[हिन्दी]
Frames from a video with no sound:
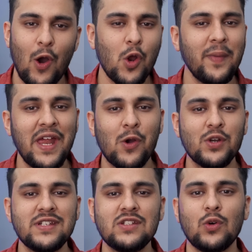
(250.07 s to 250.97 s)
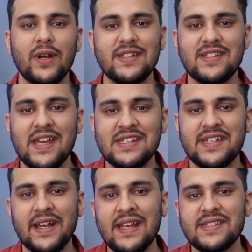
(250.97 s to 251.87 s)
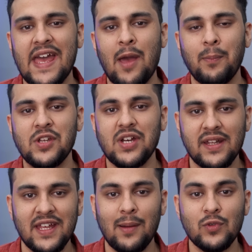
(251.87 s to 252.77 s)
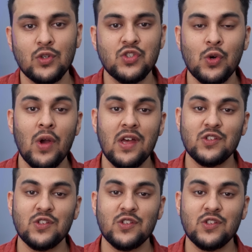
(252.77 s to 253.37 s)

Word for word: और मैंने एक और चीज़ नोटिस की कि सेटिंग्स ऐप में जाते हैं हम तो जो